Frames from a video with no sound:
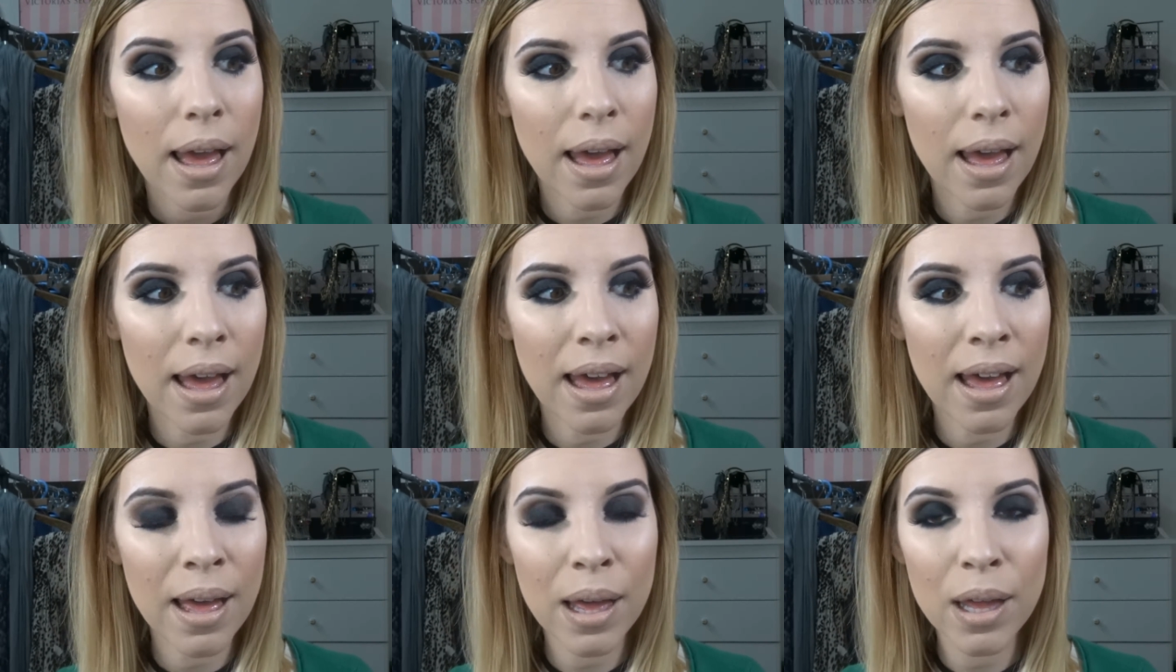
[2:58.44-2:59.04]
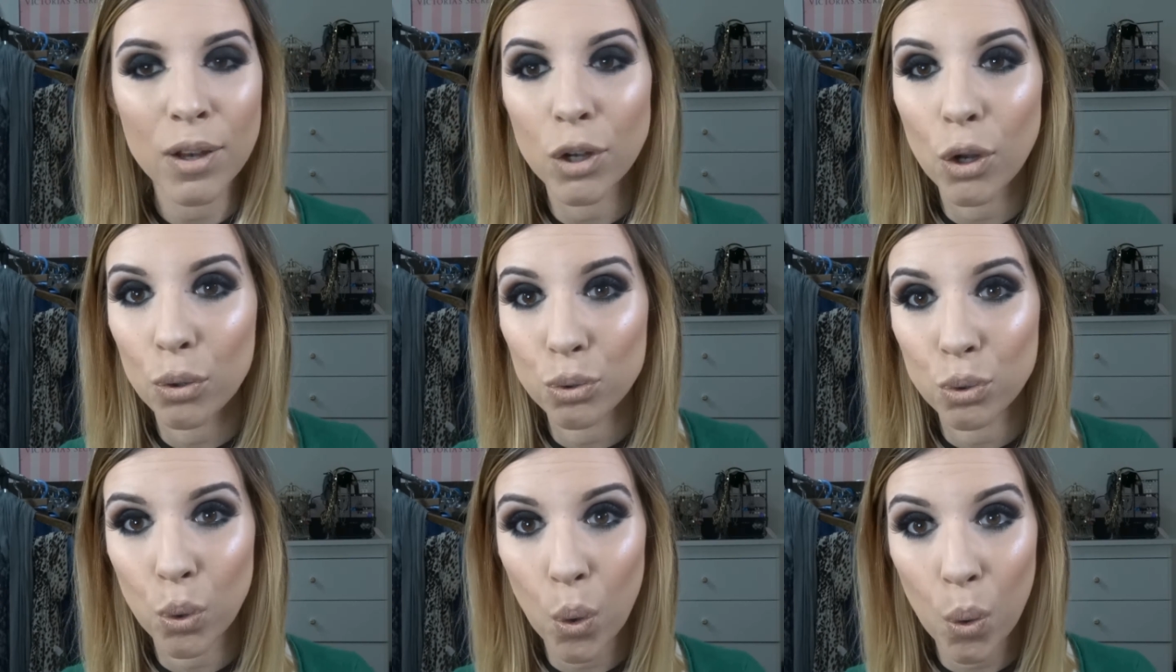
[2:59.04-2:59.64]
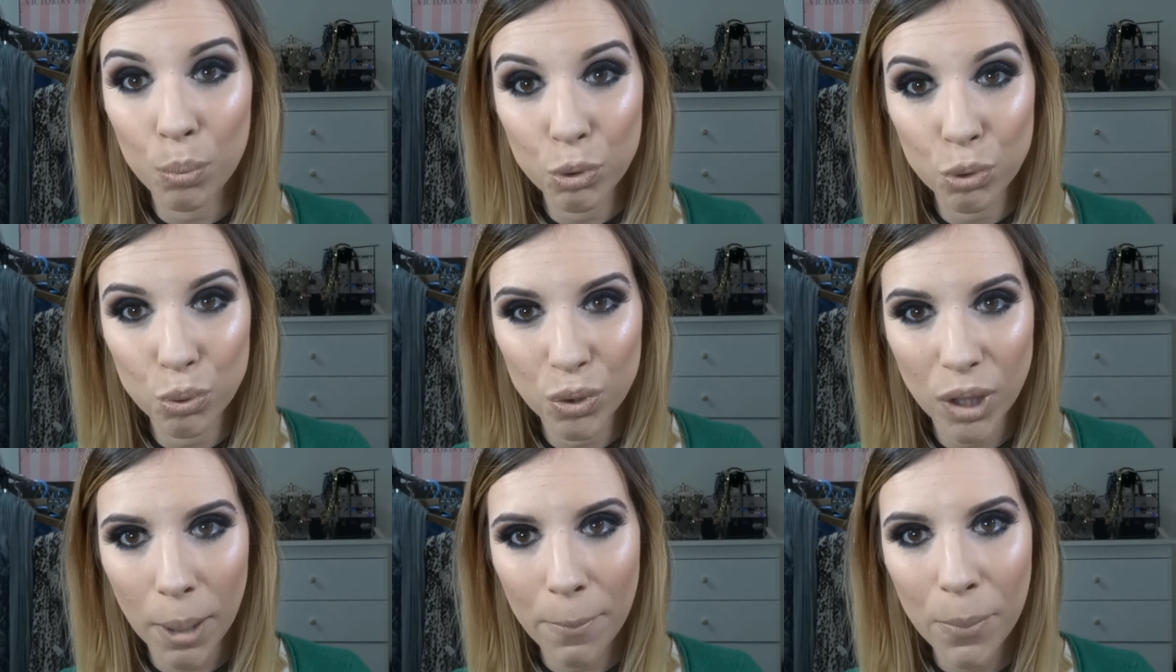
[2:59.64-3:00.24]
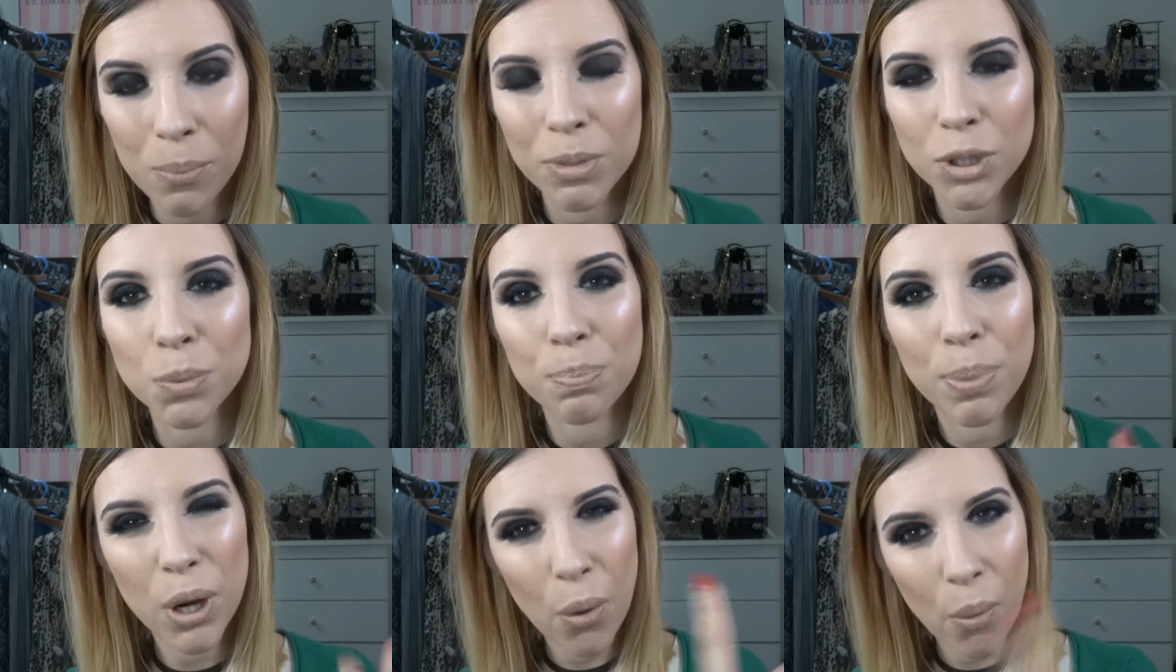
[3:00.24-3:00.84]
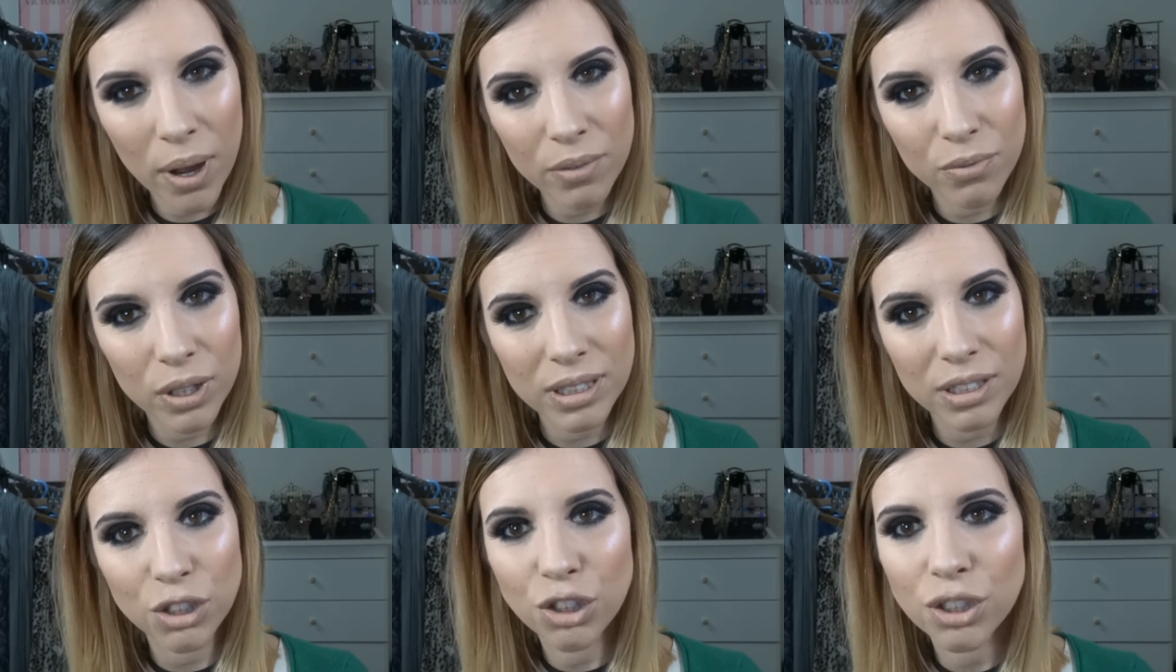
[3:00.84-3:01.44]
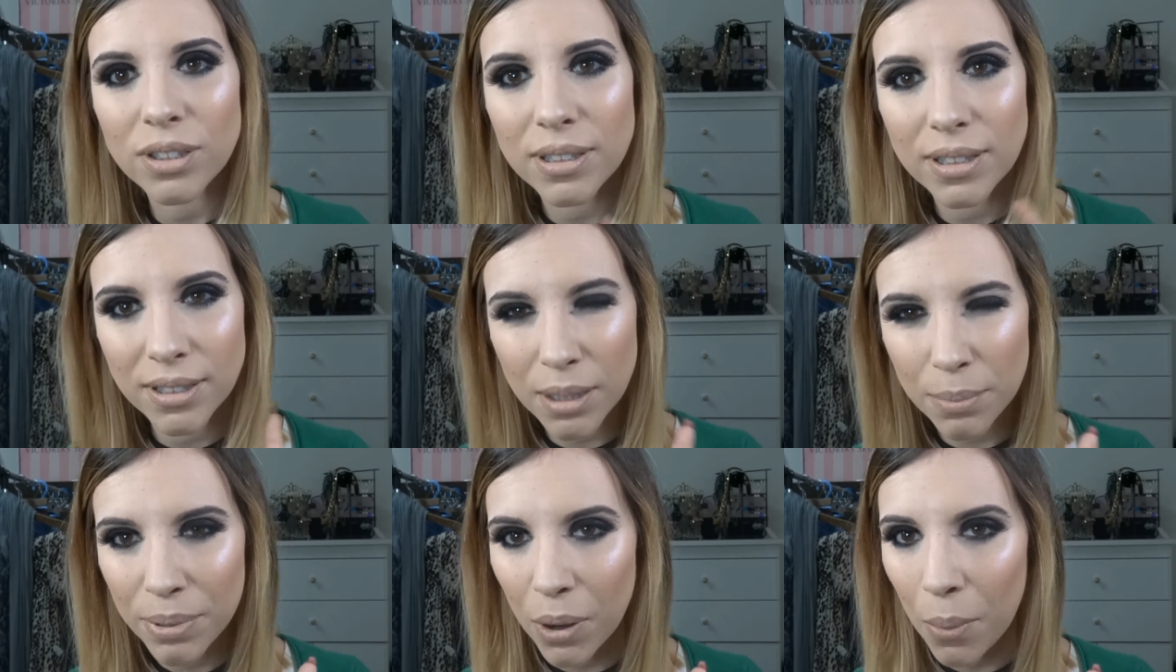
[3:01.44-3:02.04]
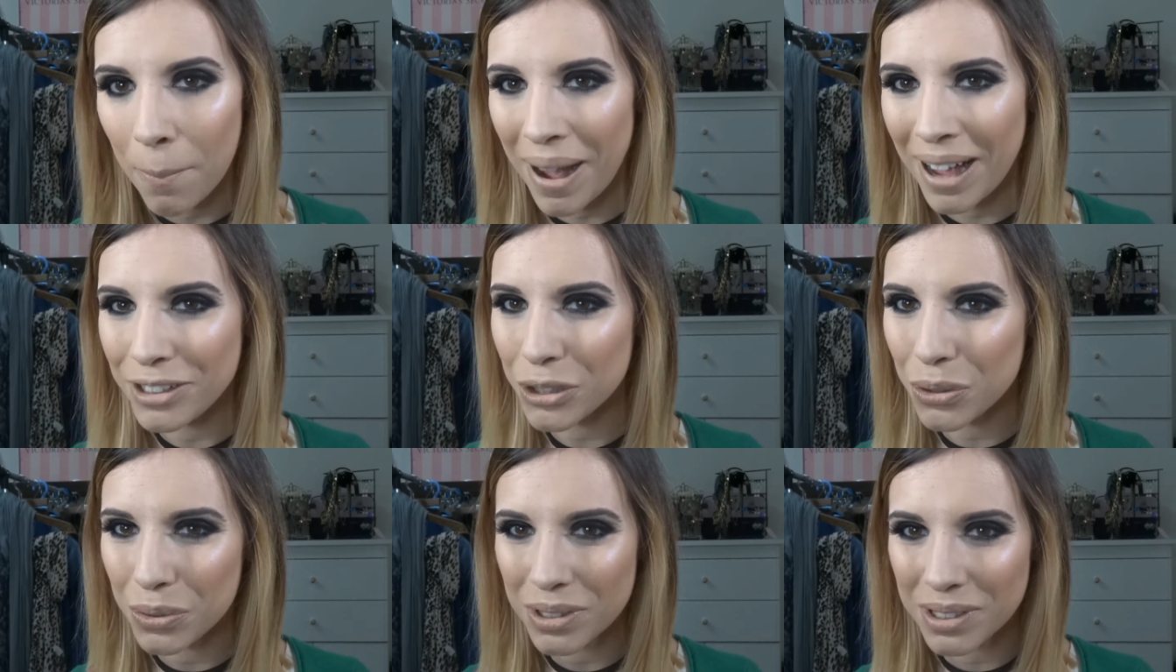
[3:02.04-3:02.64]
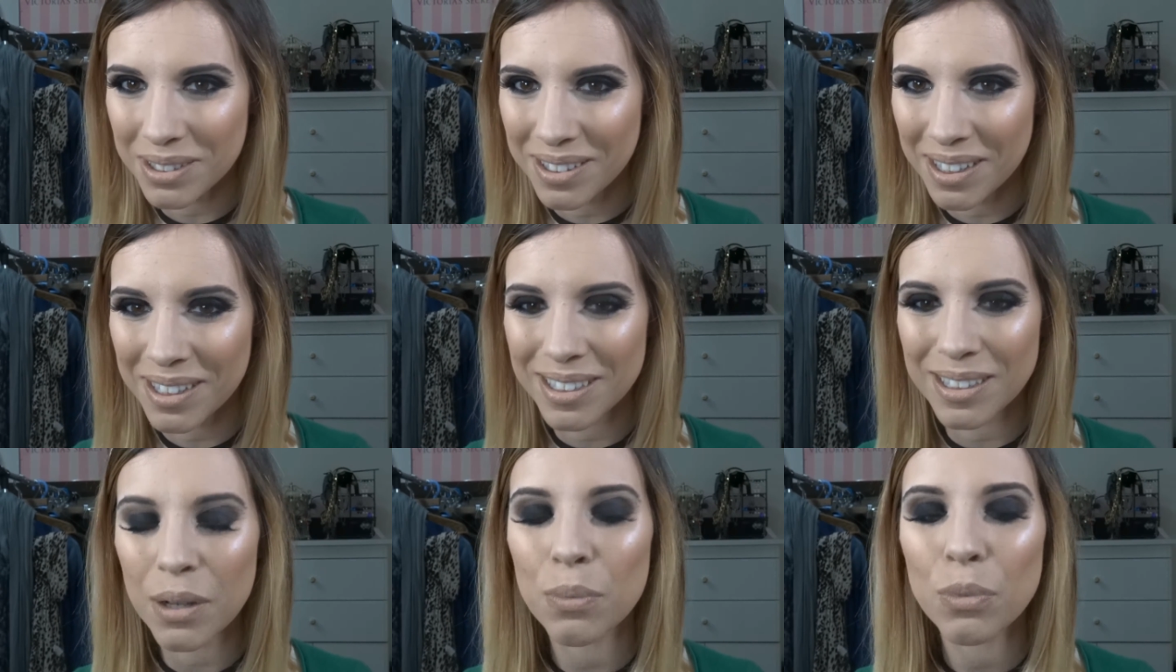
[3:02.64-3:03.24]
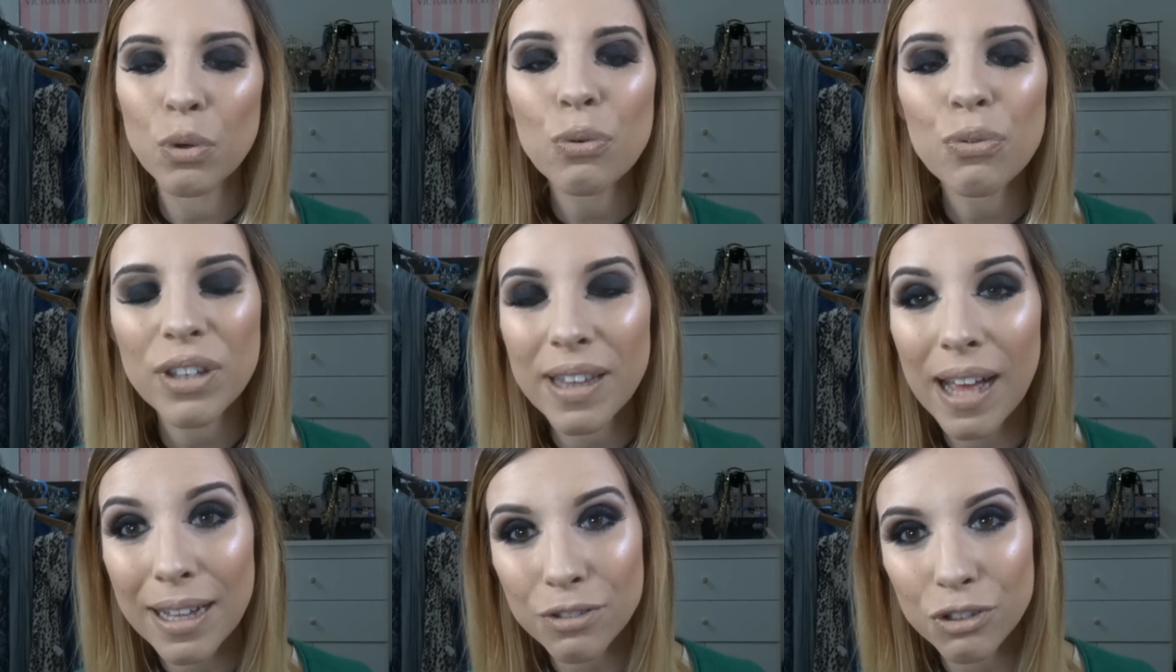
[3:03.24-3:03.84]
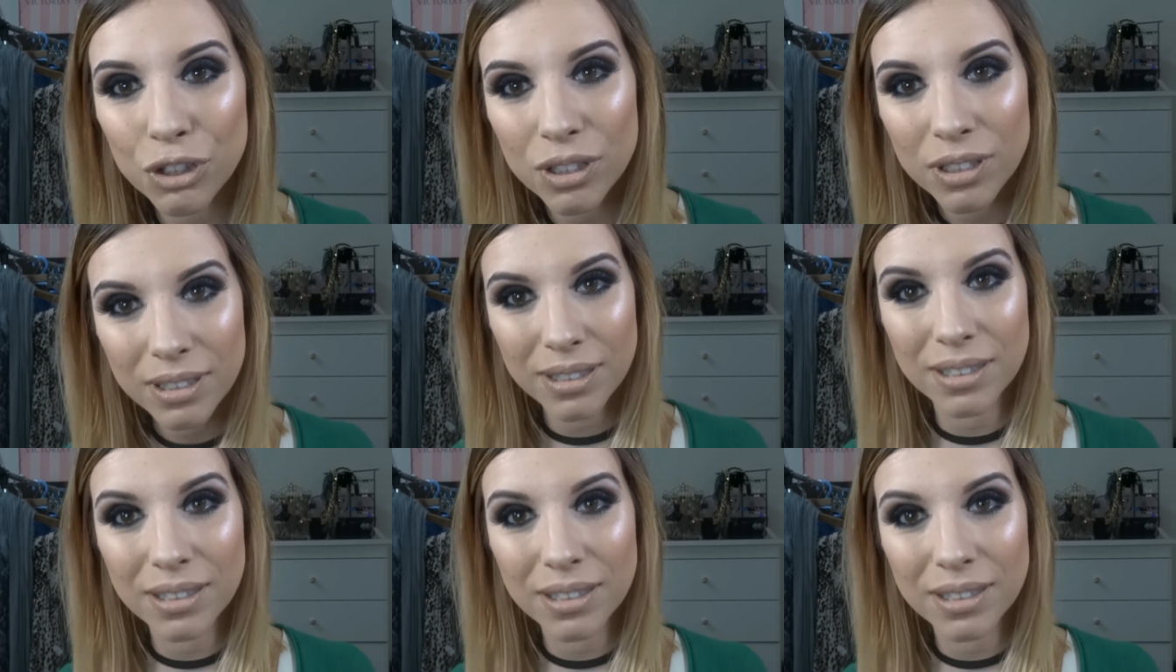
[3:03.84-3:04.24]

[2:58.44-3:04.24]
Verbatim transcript: Uh, não estou com muito tempo, mas para o ano vocês saberão mais com certeza, novidades que